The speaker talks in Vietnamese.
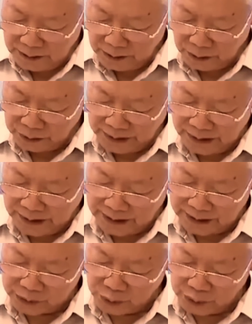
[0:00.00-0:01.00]
cụ thể
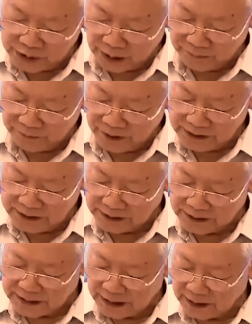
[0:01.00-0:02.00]
là chú trọng phát
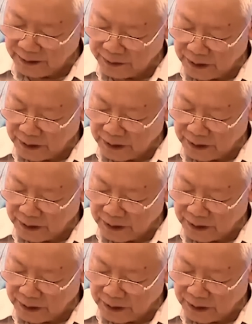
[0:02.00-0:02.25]
triển giai cấp